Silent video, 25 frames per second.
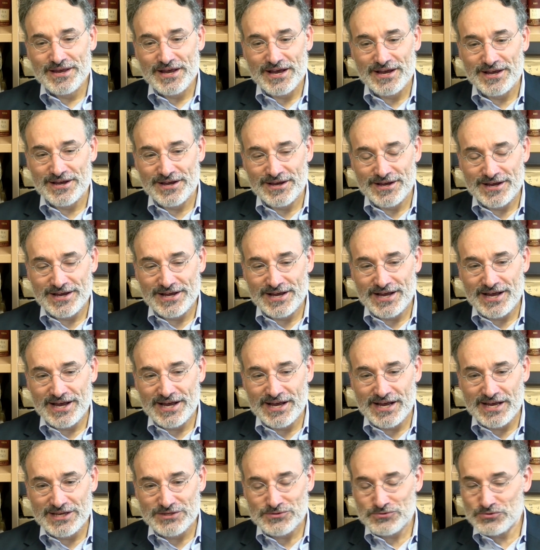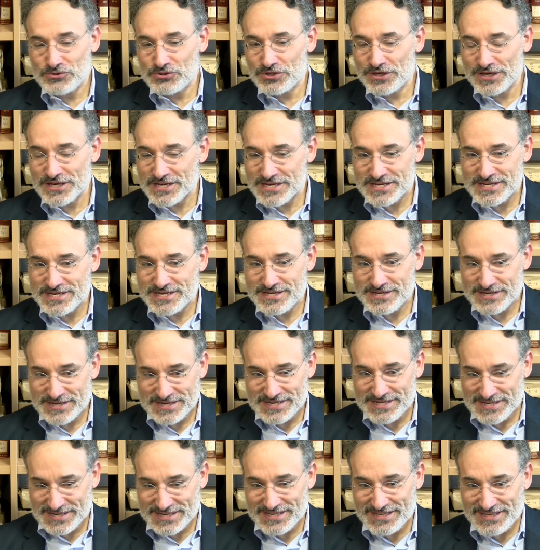euh, un, sujet qui,
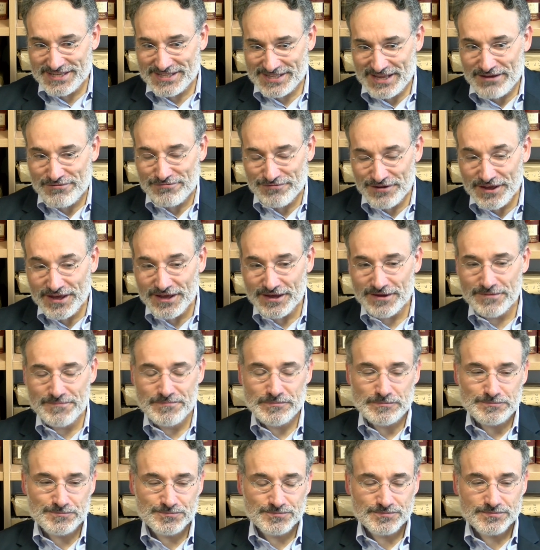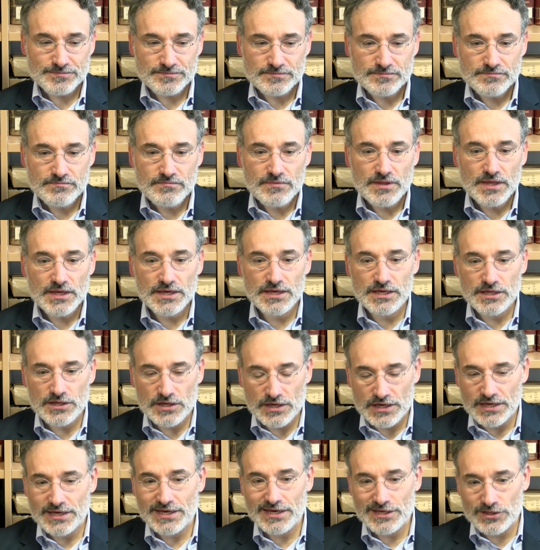est à faire,
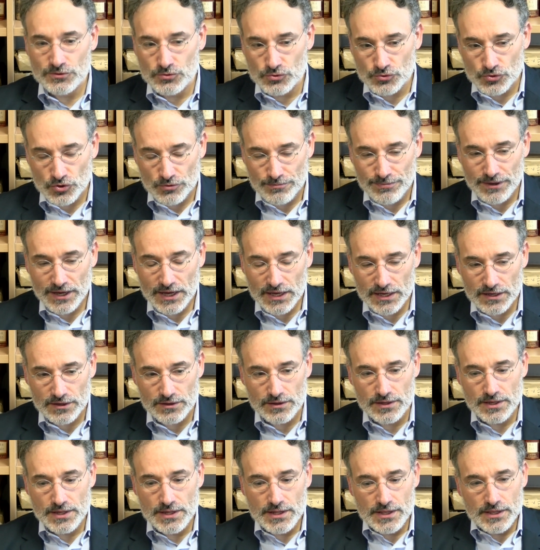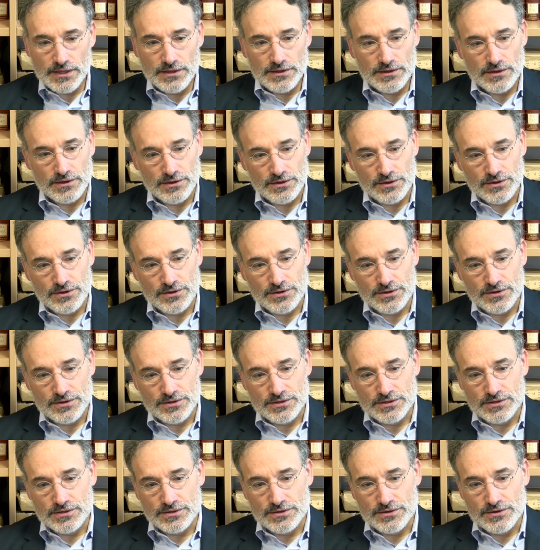et, d'autre part,
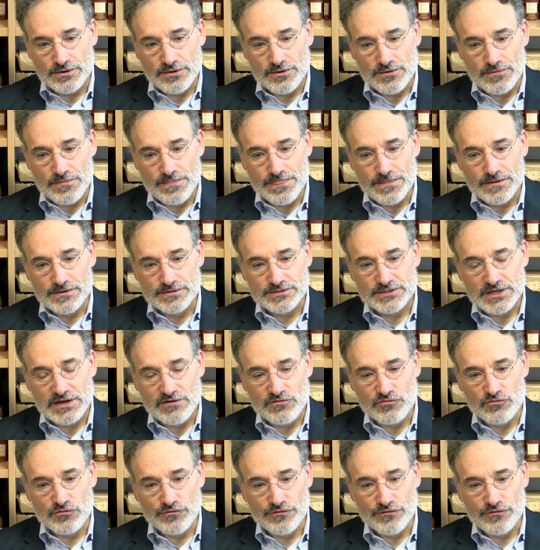euh, cela vous